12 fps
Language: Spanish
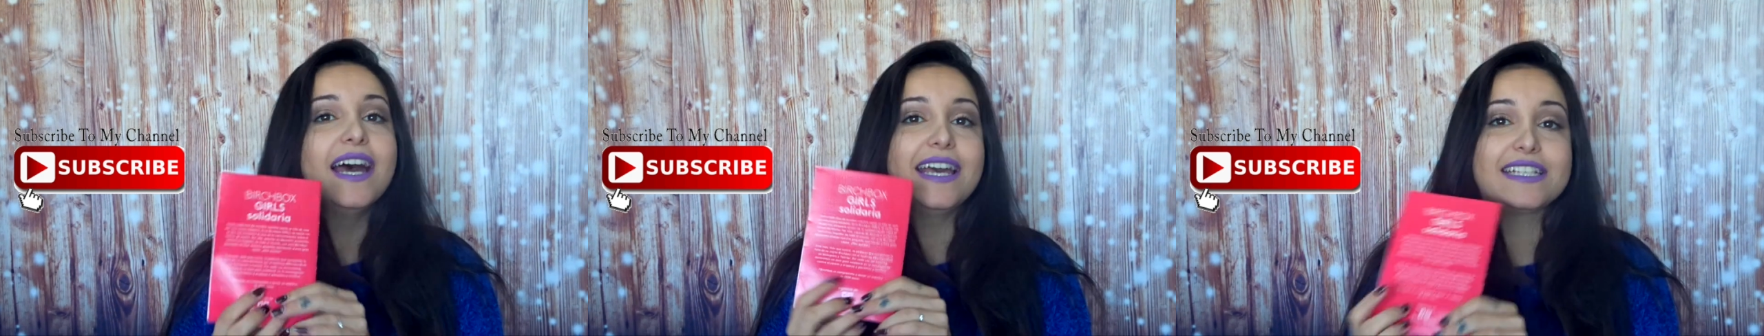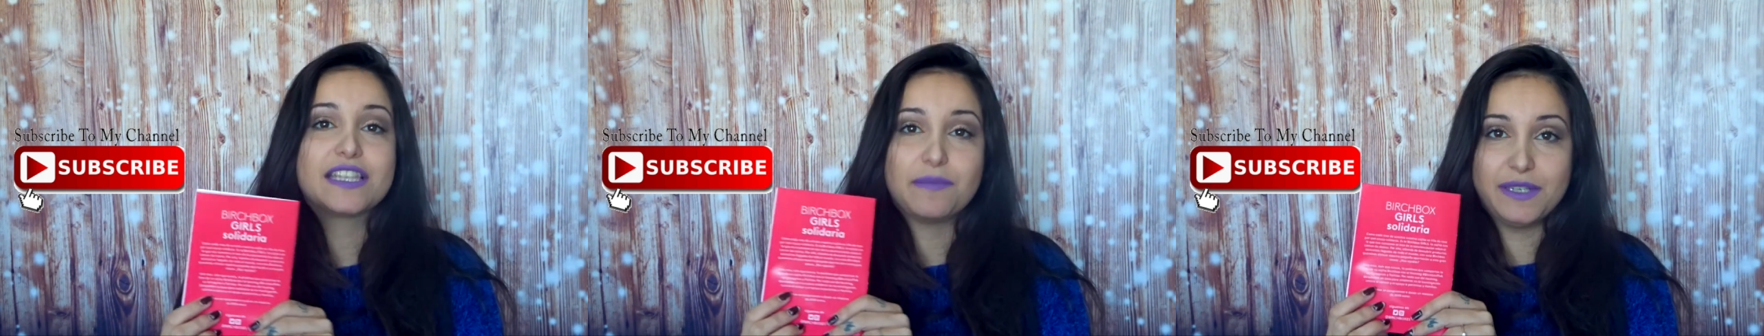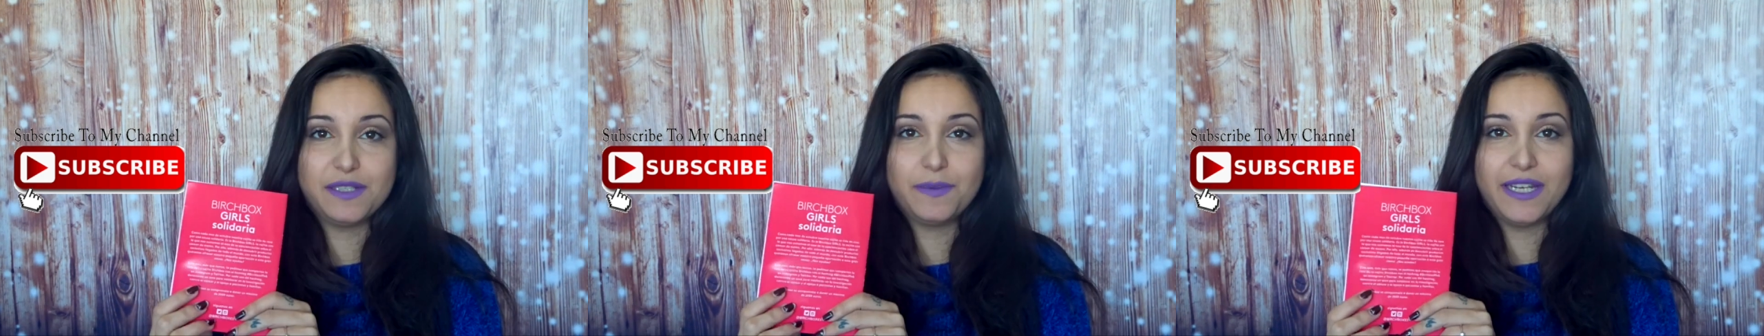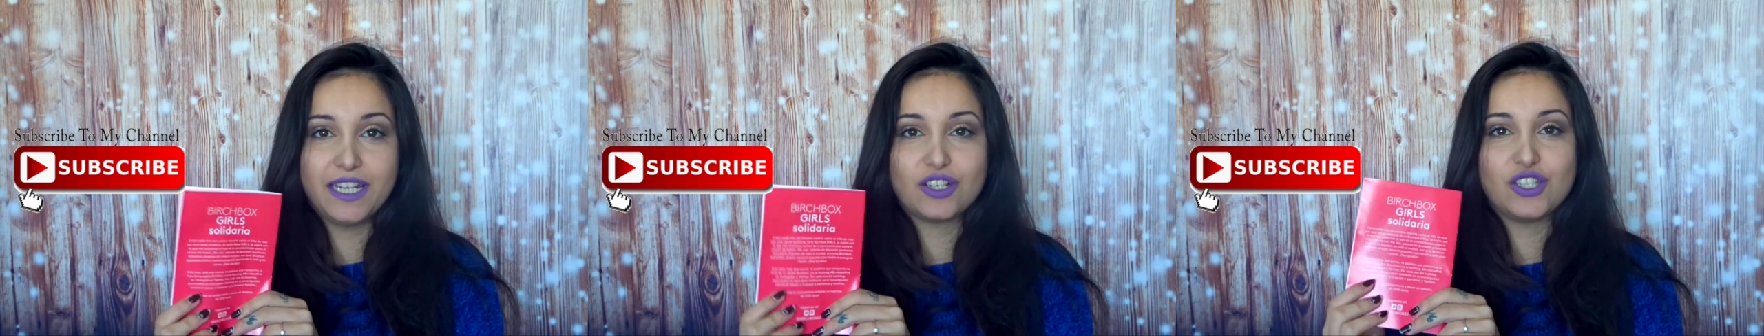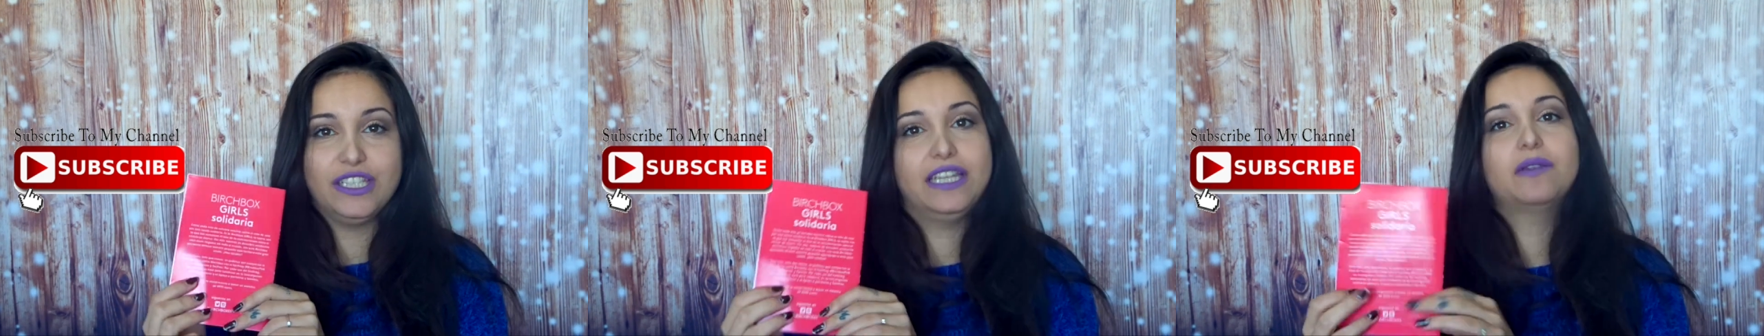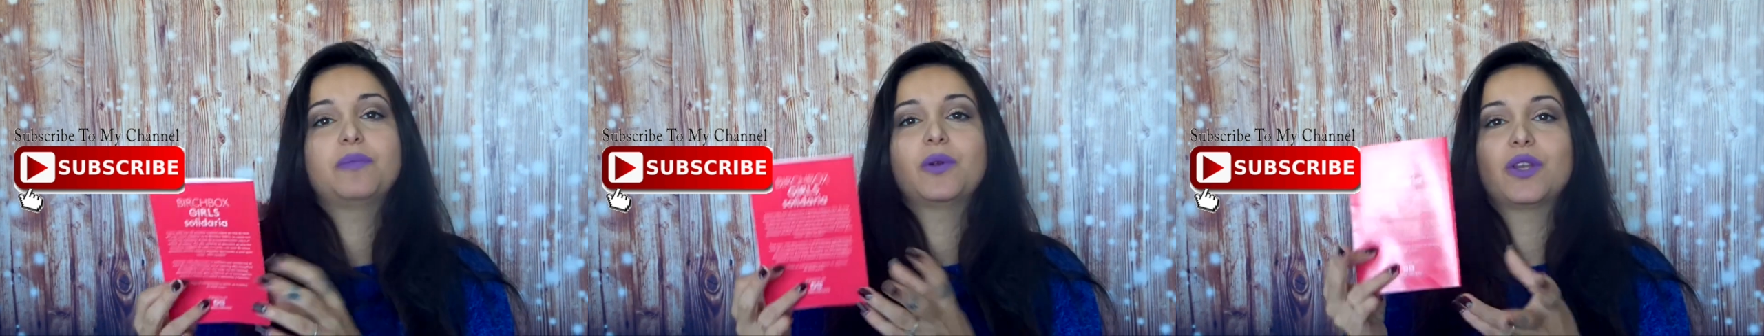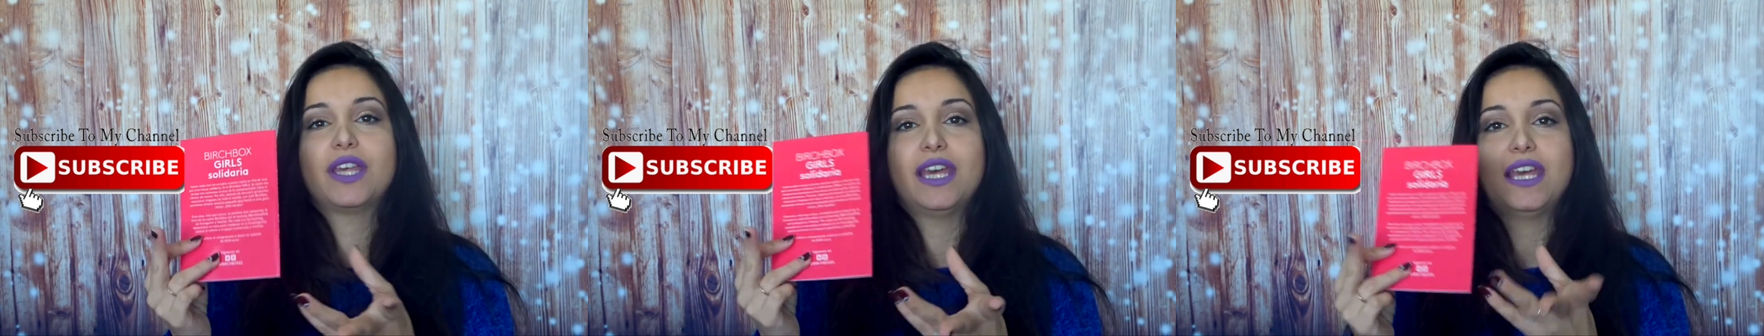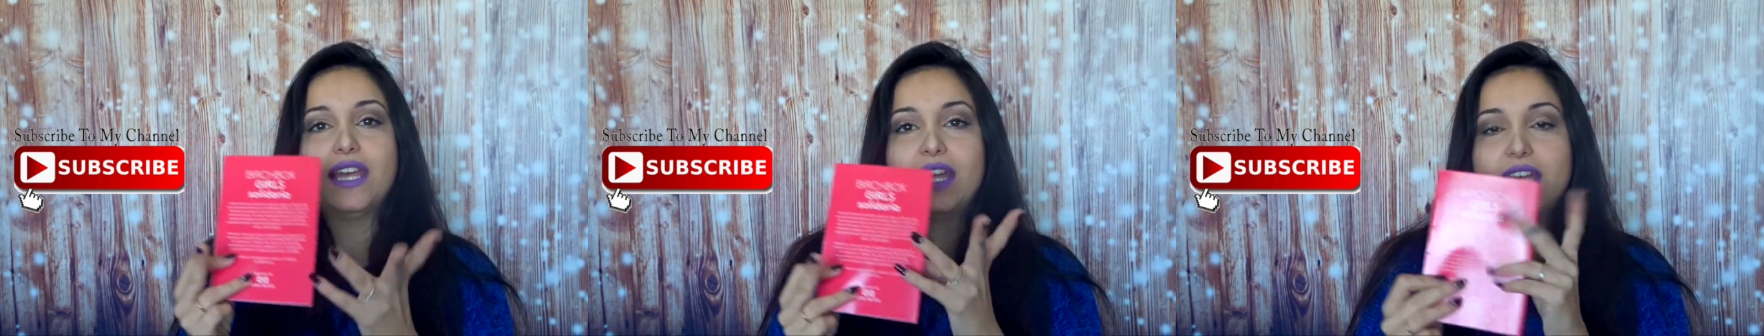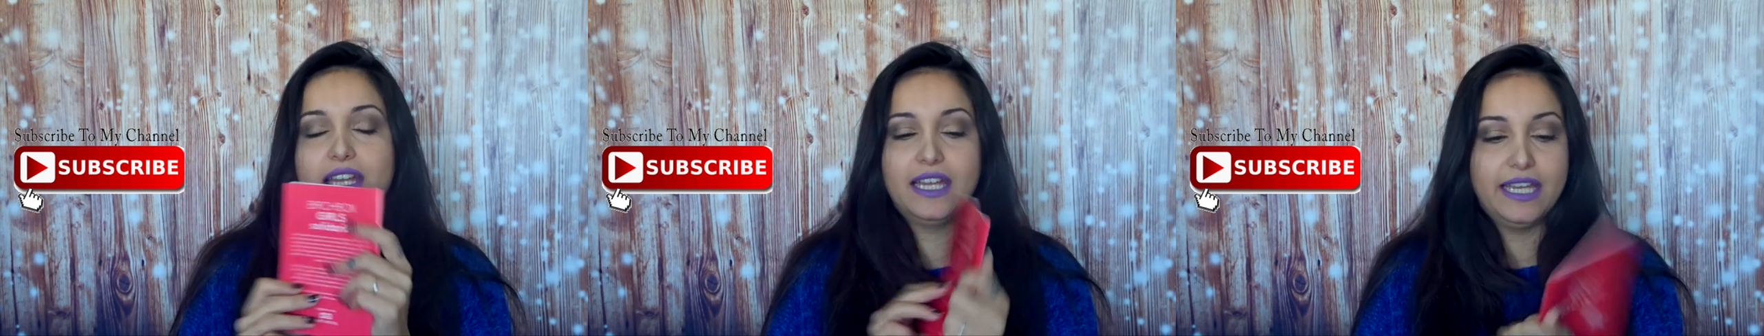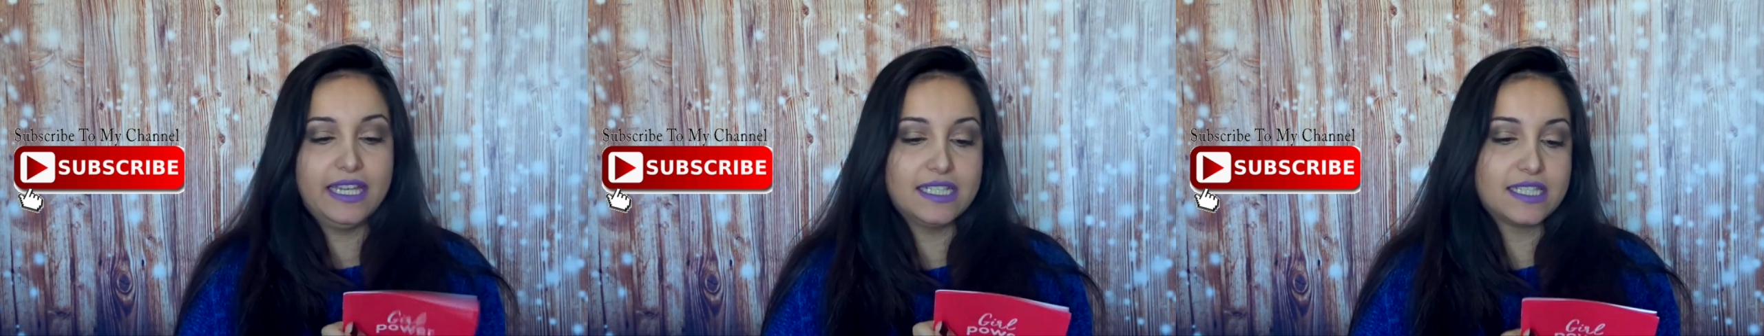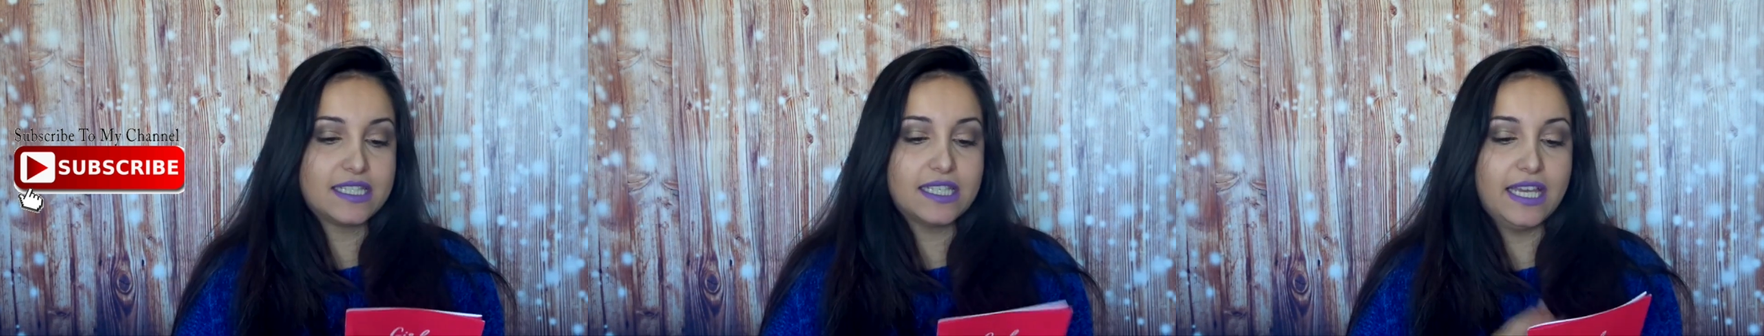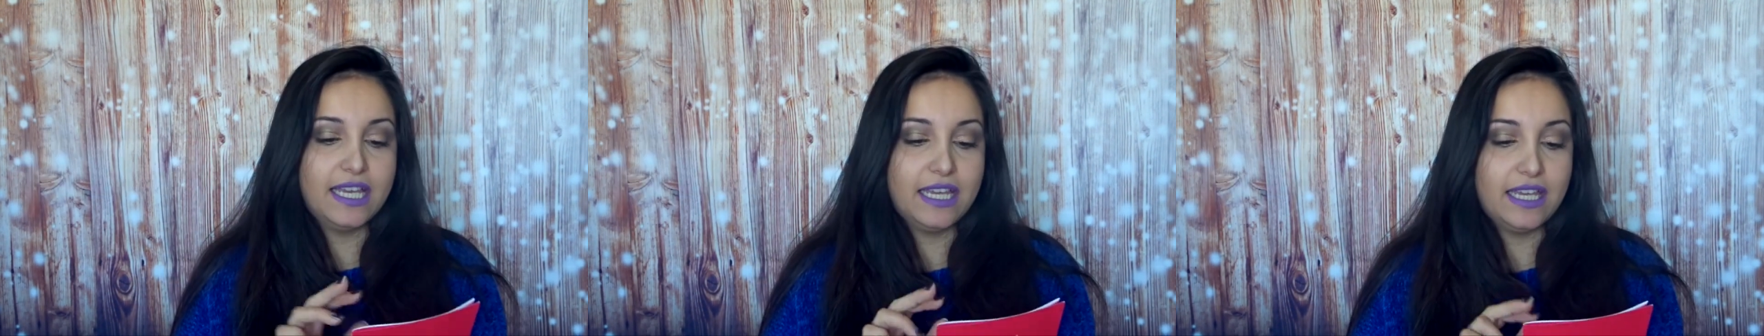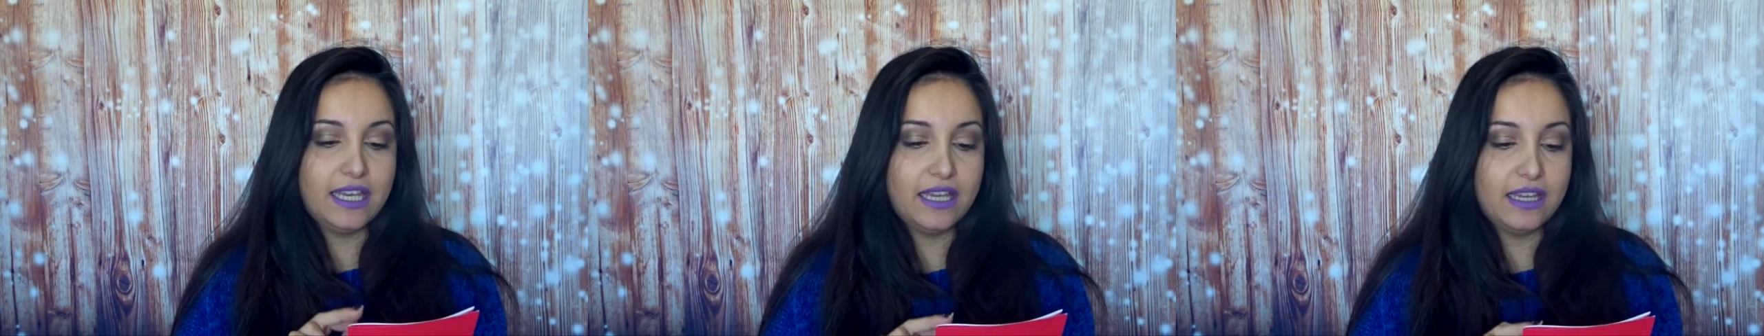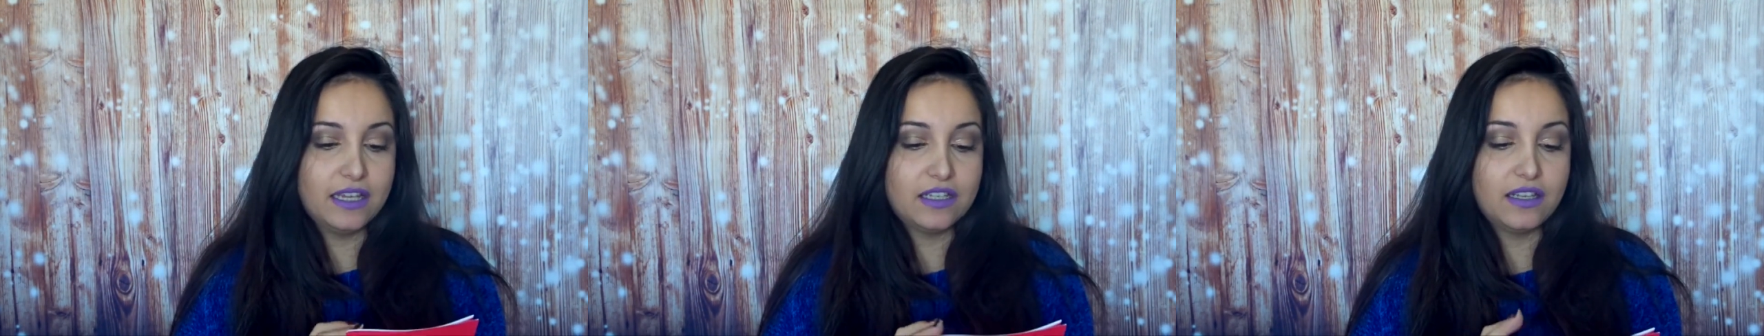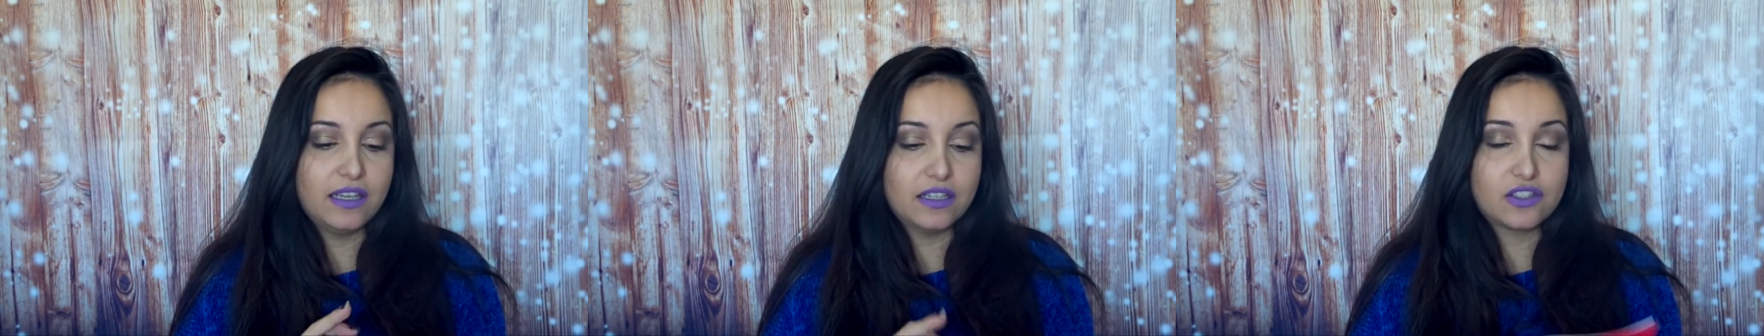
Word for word: este mes viene Rosita porque es eh,